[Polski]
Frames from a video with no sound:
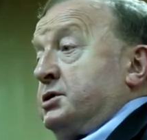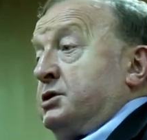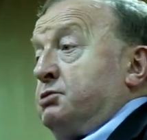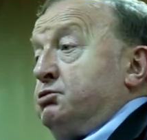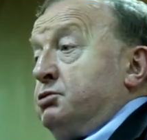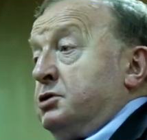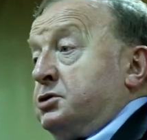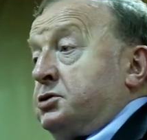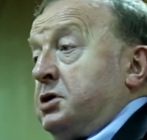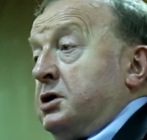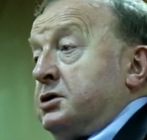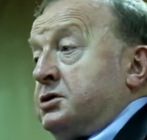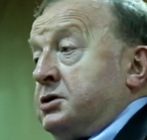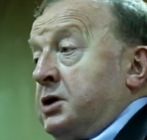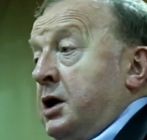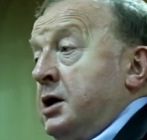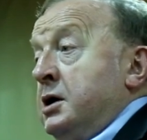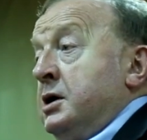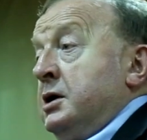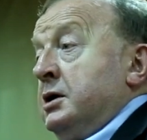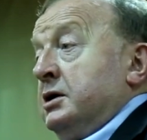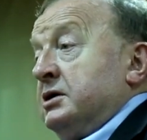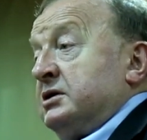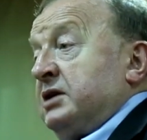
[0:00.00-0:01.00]
słyszę, że
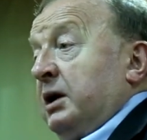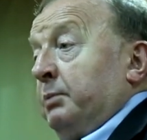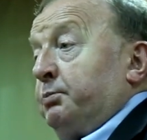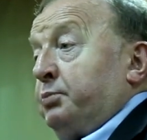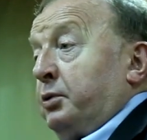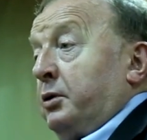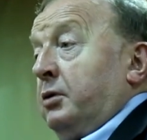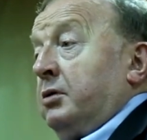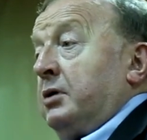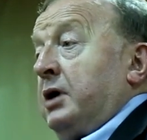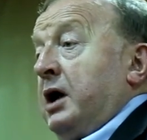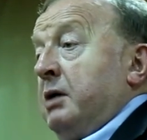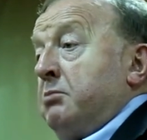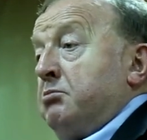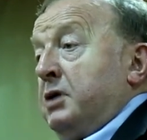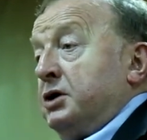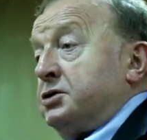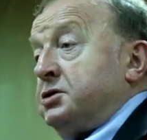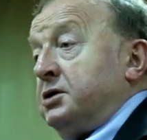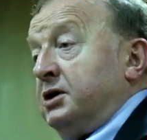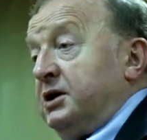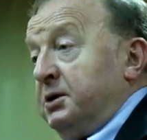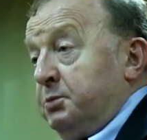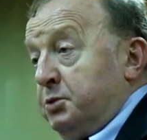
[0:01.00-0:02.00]
za program
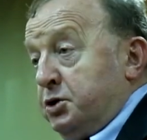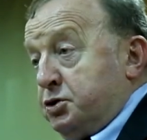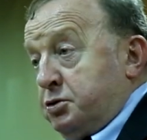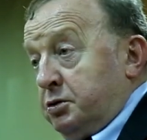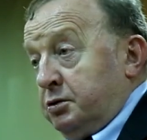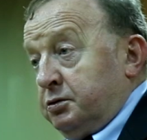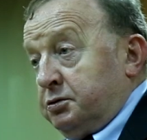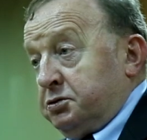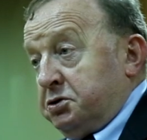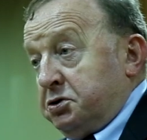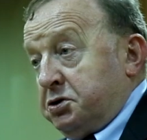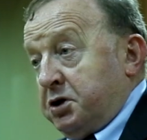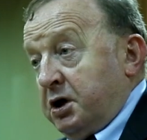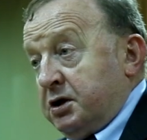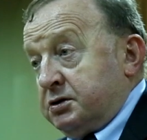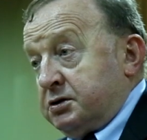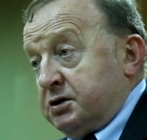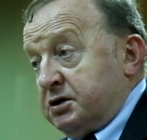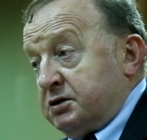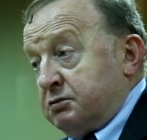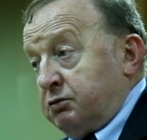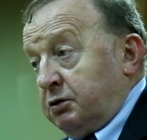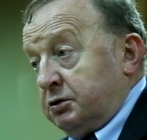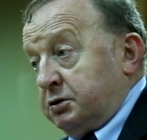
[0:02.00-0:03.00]
ma 70
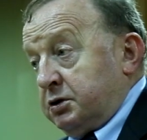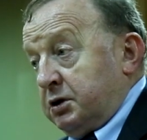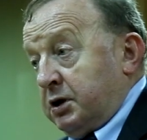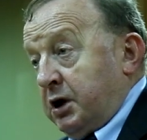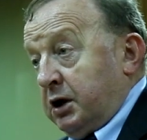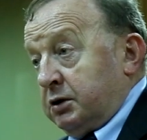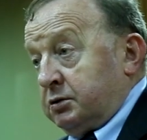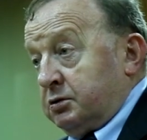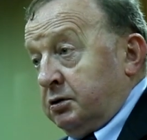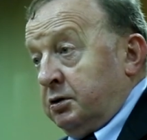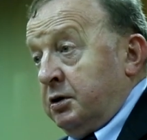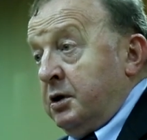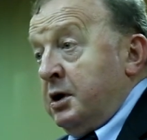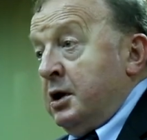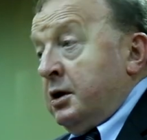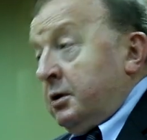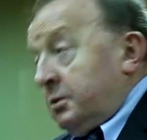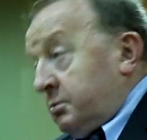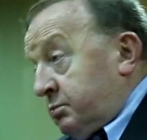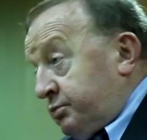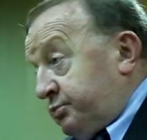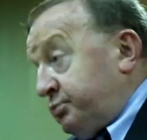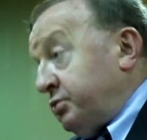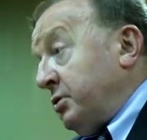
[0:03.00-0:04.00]
tysięcy złotych, a to
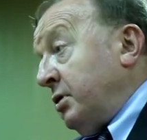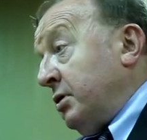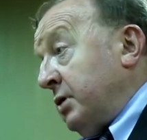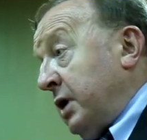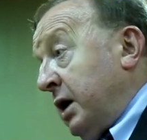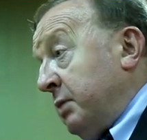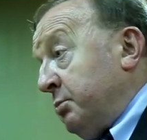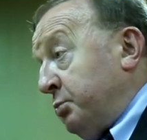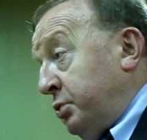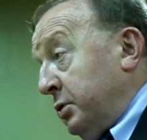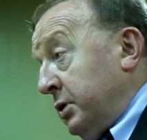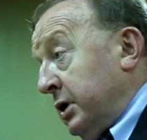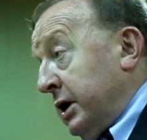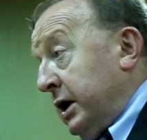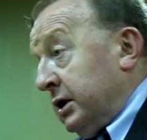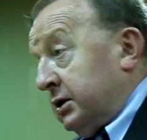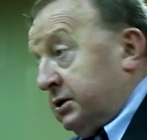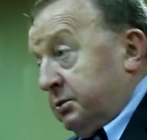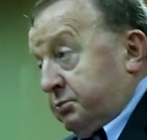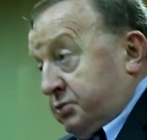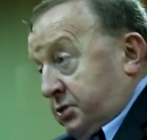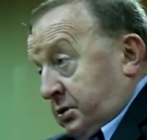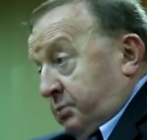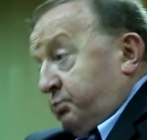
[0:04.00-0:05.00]
Program polega na
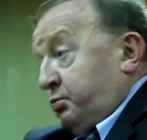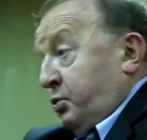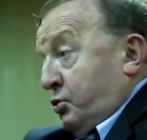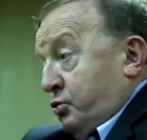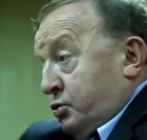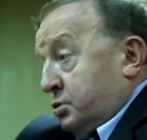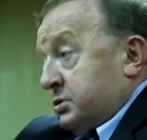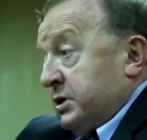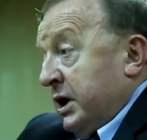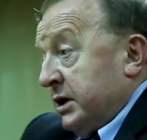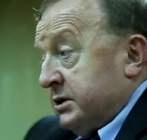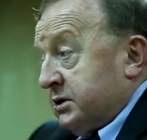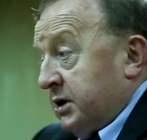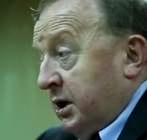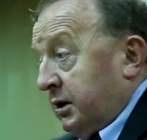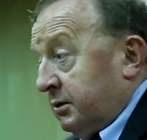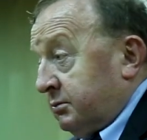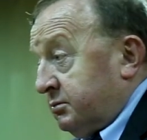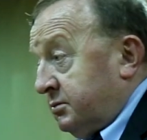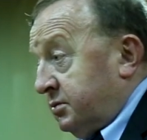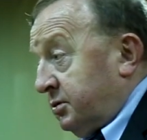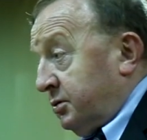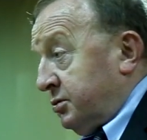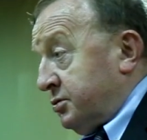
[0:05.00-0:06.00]
tym, że
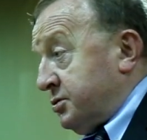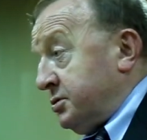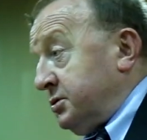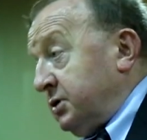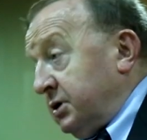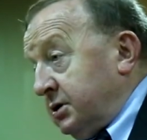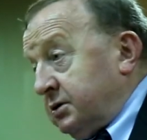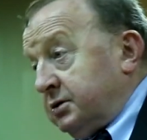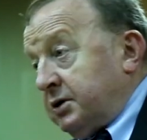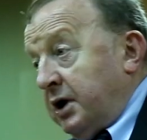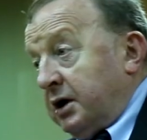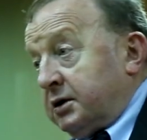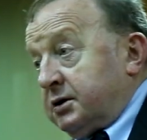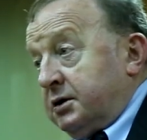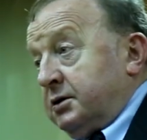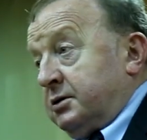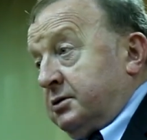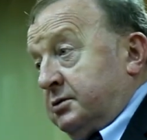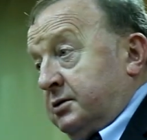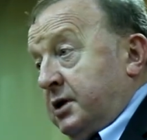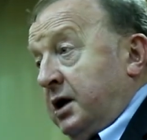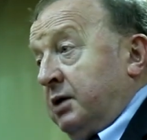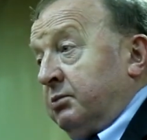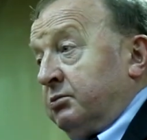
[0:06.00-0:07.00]
pousadza różnych
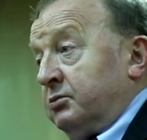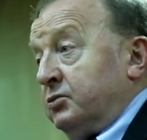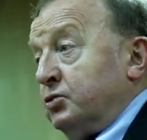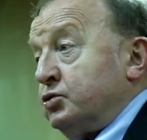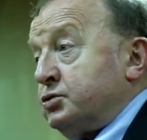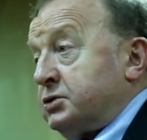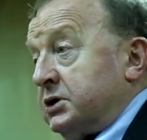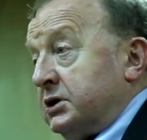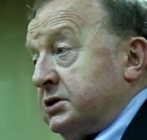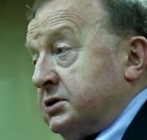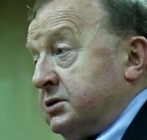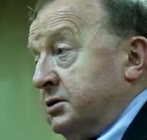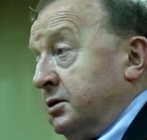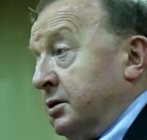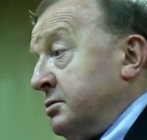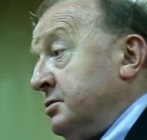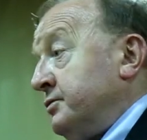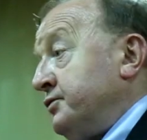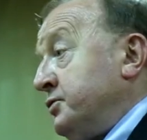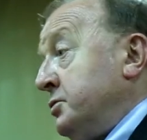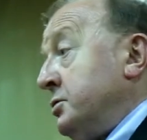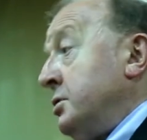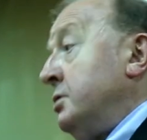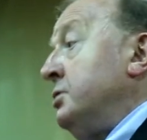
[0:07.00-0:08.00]
takich tam
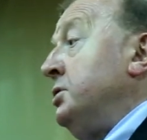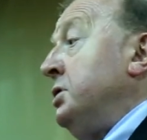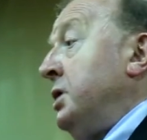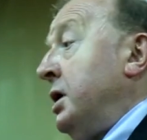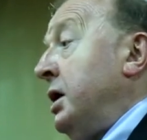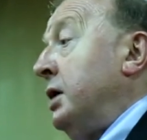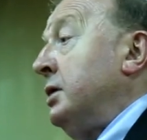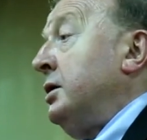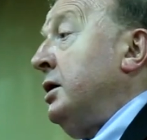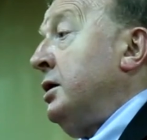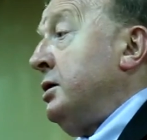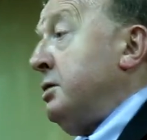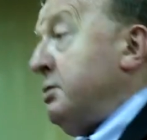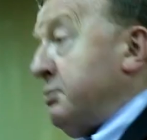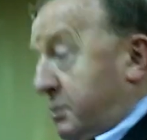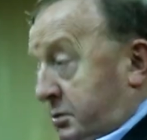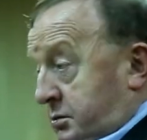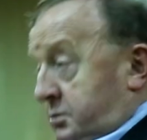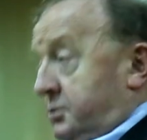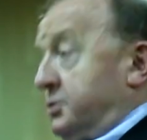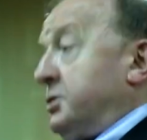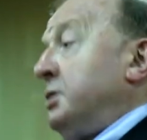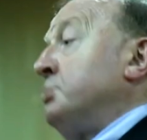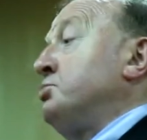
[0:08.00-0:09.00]
uczestników i oni gadają,
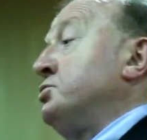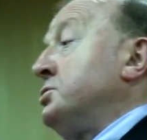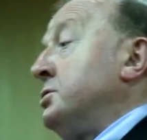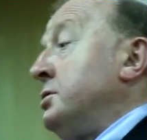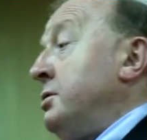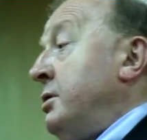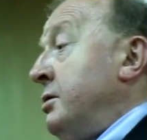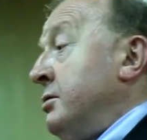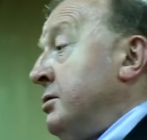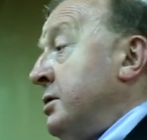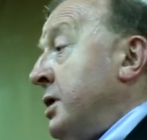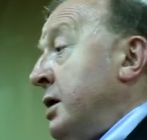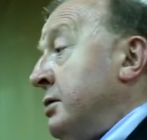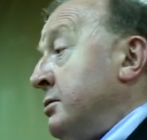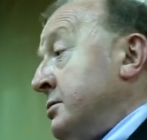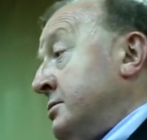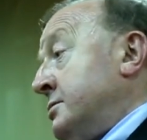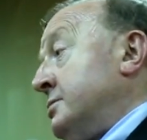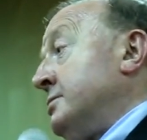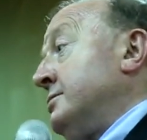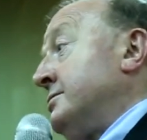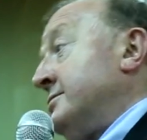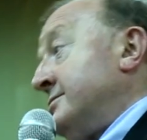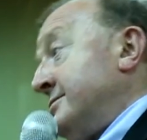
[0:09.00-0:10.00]
a on się przygląda. No
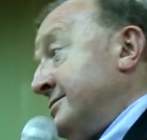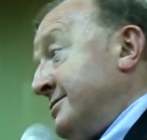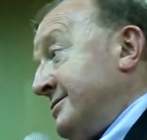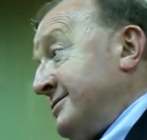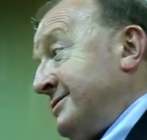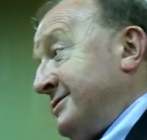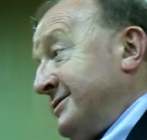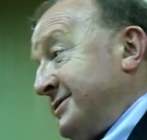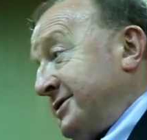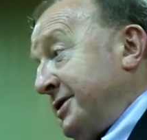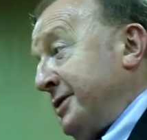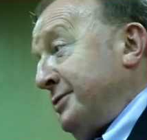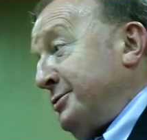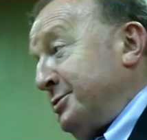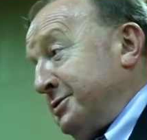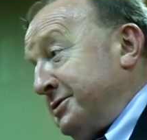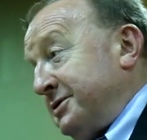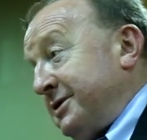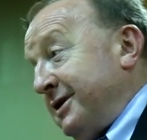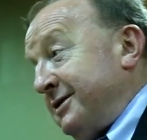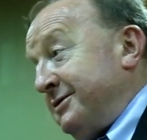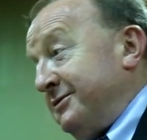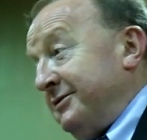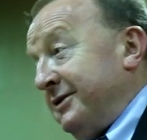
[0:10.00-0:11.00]
to czegoś
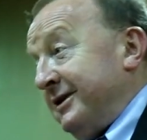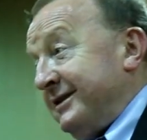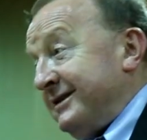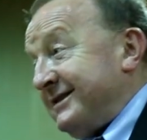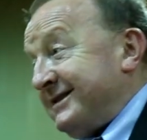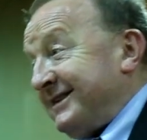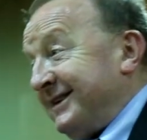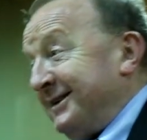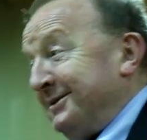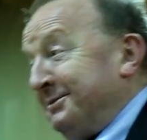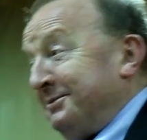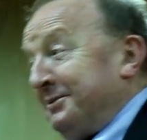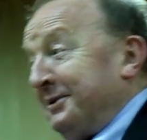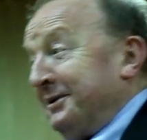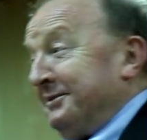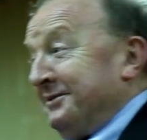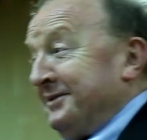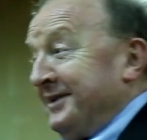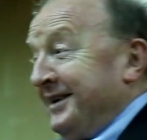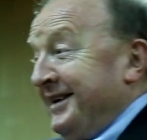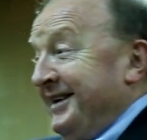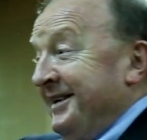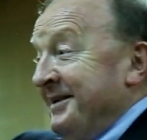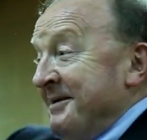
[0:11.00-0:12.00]
chcieć więcej,
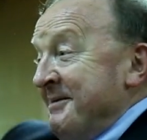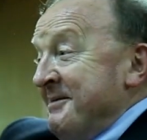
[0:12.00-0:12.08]
prawda?